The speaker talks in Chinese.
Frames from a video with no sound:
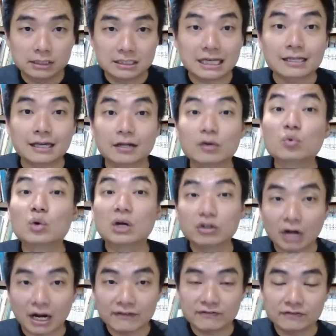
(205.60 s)
你下载的
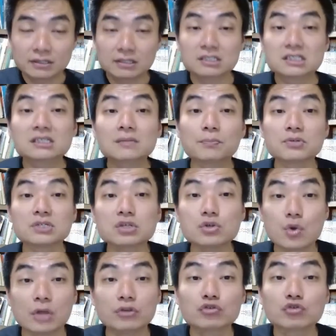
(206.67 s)
google drive 是不是
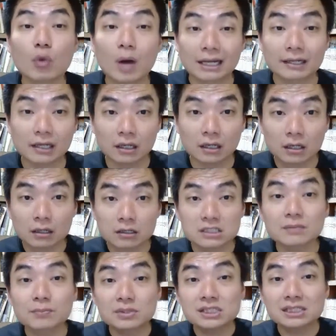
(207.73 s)
原装的？
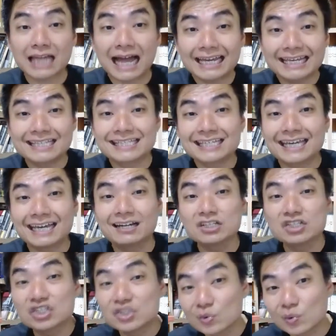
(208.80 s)
是不是它已经给
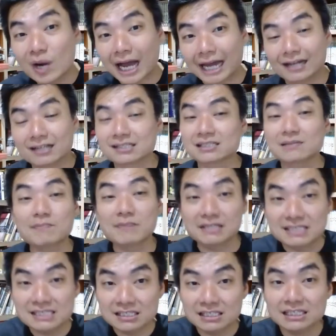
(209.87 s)
人修改了？只是
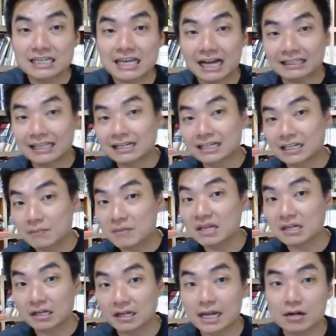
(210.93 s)
名字一样，但里
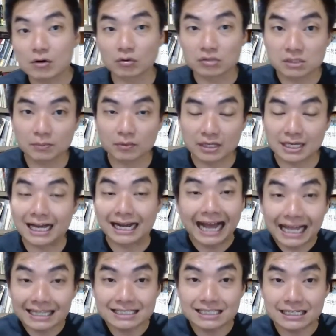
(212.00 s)
面的内容是不一样，
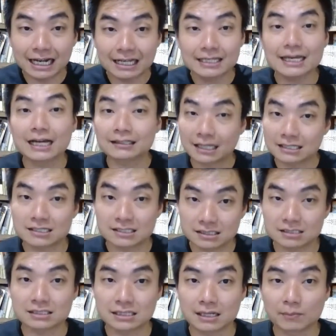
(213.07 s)
看起来一样，但
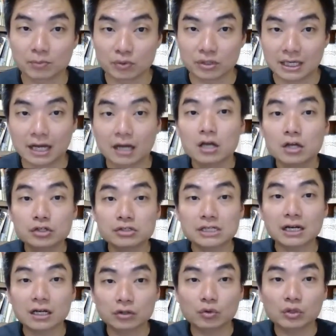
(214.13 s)
实质上不一样。就
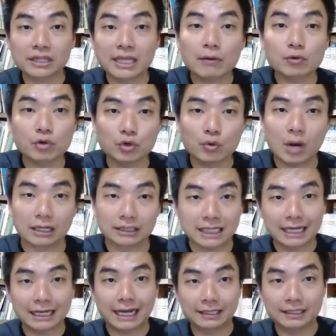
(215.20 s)
像很多钓鱼网
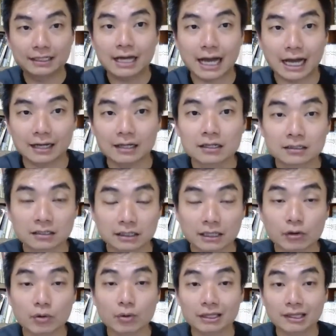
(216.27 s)
站啊，银行的
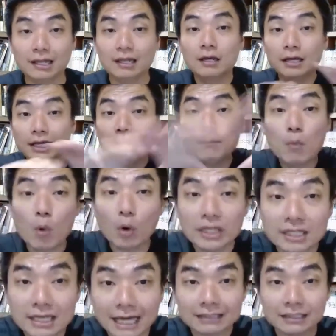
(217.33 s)
钓鱼网站，一
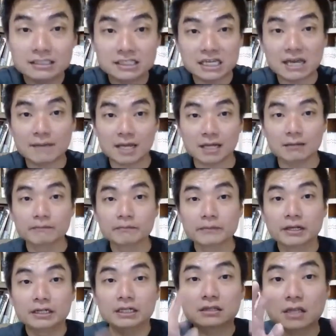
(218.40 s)
模一样的界面，
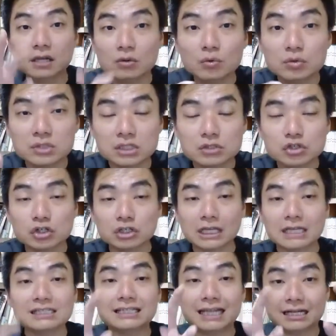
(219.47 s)
你登录进去，
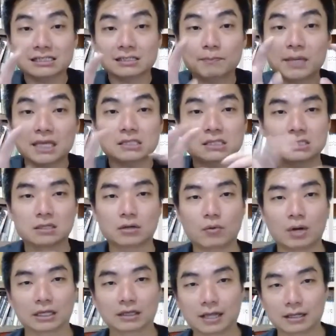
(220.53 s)
但是那个是骗子
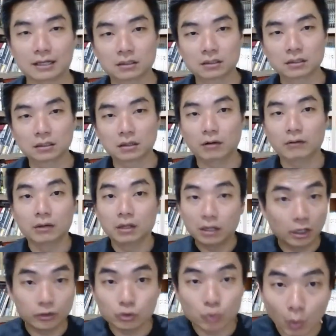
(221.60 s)
的网站，
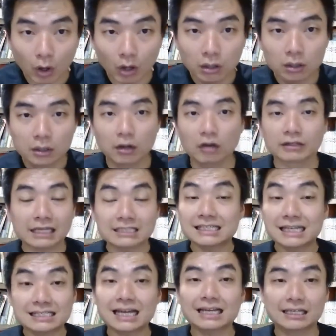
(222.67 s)
很多。但
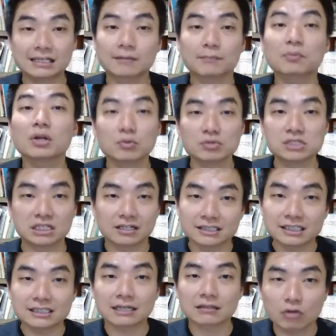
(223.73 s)
现在已经不流行
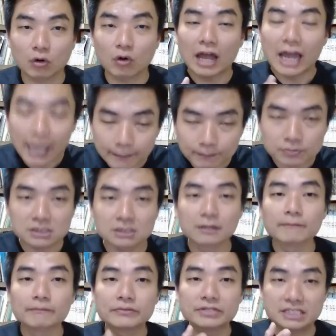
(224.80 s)
了。现在从 apps
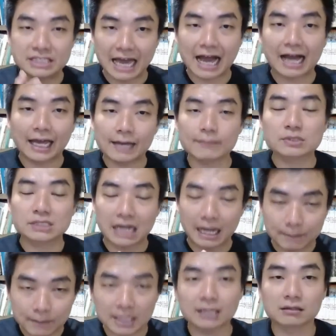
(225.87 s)
假 apps
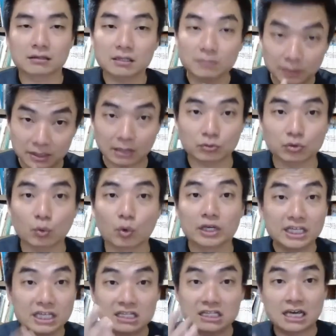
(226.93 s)
来骗是比较
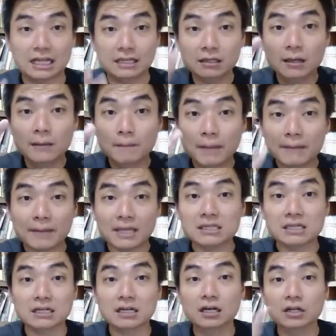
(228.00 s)
多。以前被
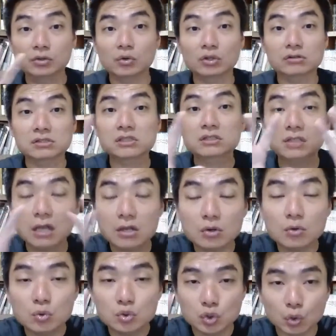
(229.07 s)
骗钱的很多都是
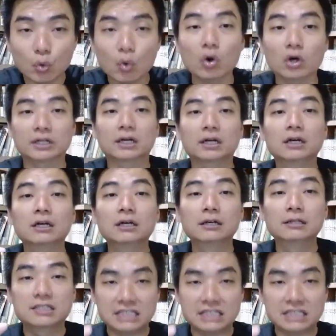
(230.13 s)
登录错的